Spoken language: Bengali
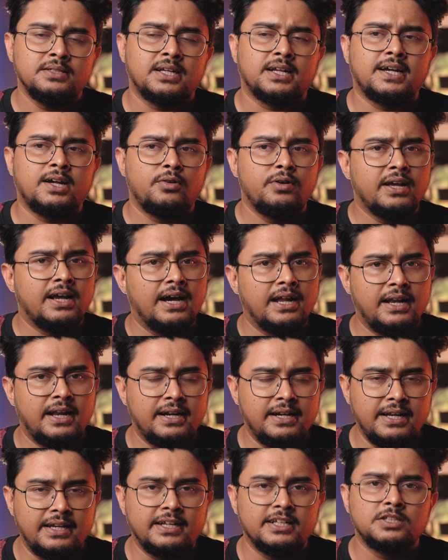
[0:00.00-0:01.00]
যার কারণে গানের
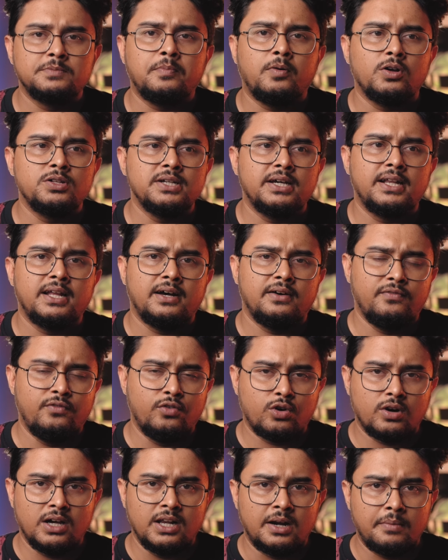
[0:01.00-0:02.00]
ডিটেলস পাওয়া যায় না
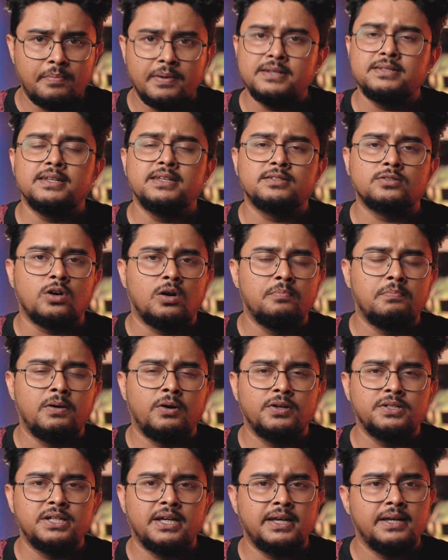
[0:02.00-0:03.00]
ভোকালের প্রেজেন্স কম
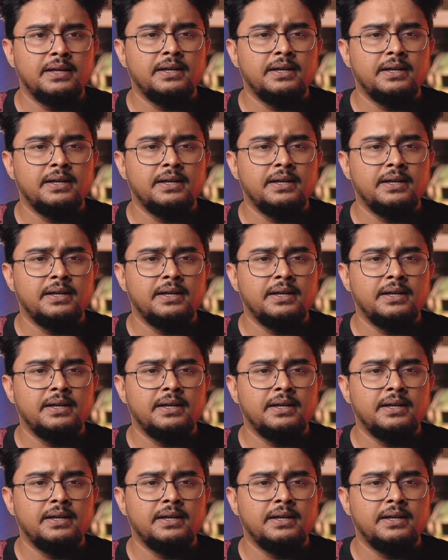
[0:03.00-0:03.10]
পাওয়া যায়